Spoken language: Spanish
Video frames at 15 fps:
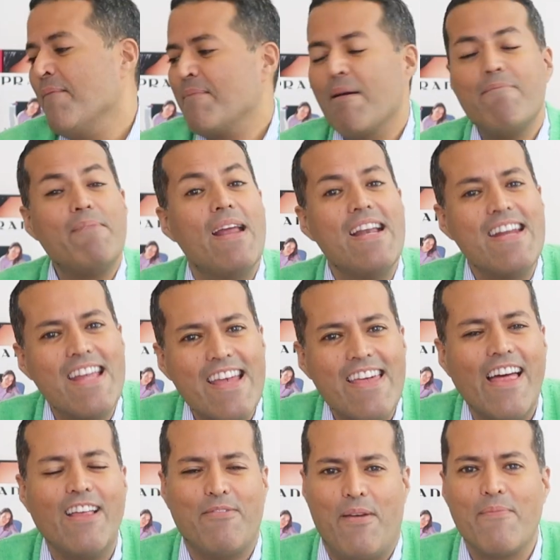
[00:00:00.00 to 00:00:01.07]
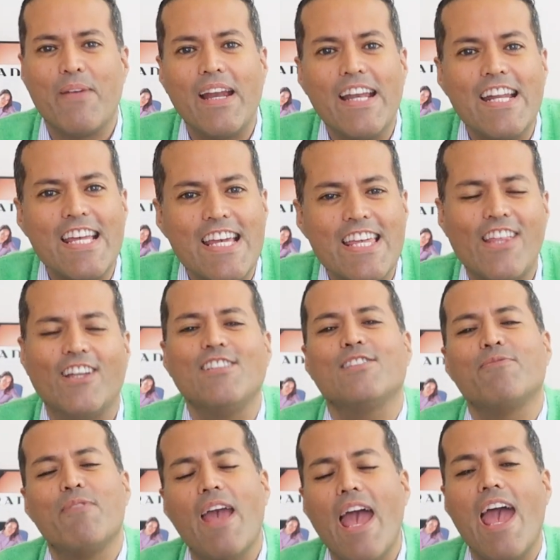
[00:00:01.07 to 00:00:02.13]
Bienvenidas,
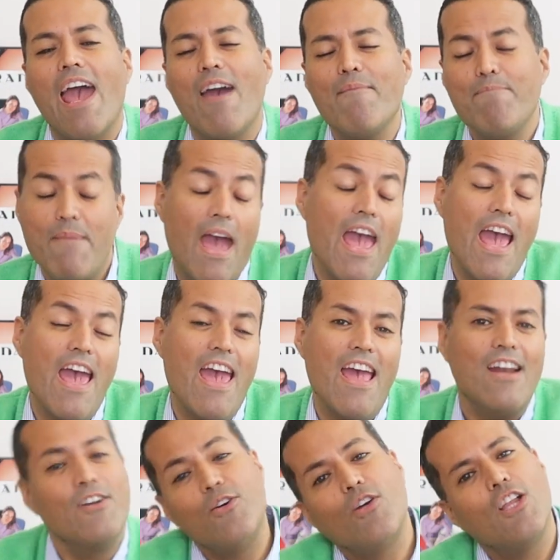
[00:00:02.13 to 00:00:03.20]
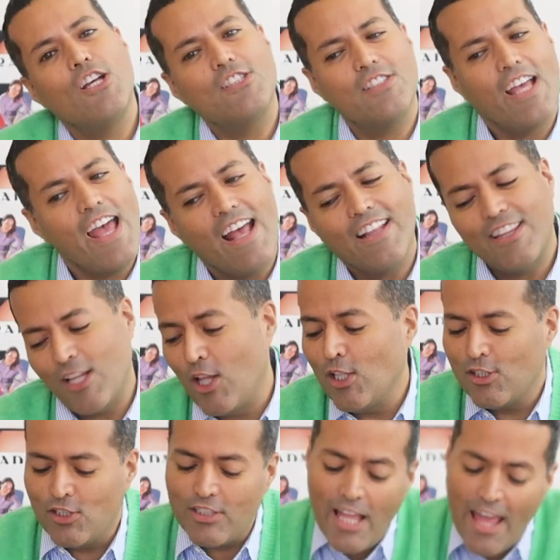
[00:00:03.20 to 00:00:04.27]
bienvenidos, bienvenidos sean
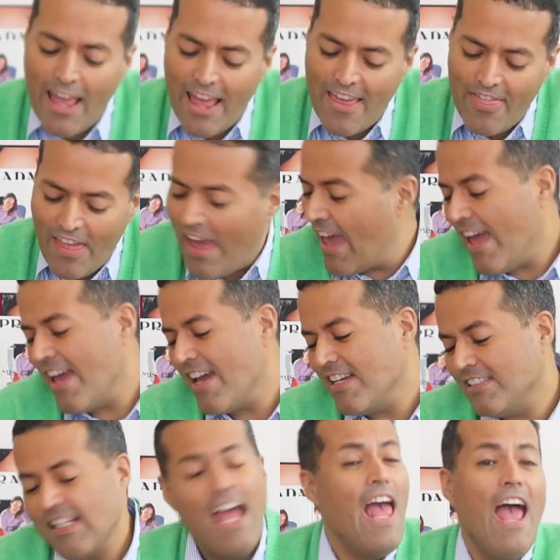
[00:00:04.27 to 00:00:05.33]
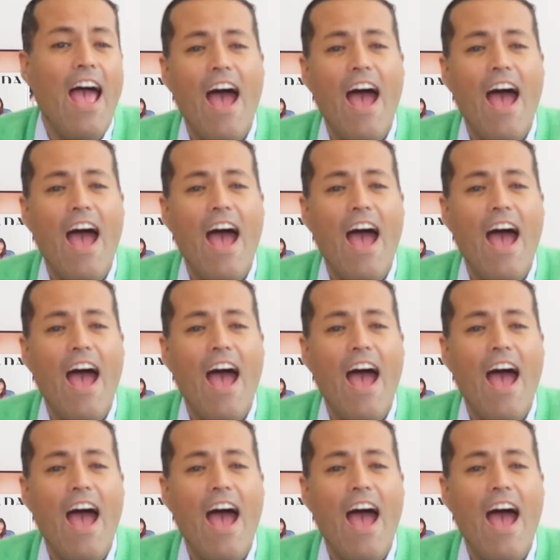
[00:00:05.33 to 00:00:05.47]
todos ustedes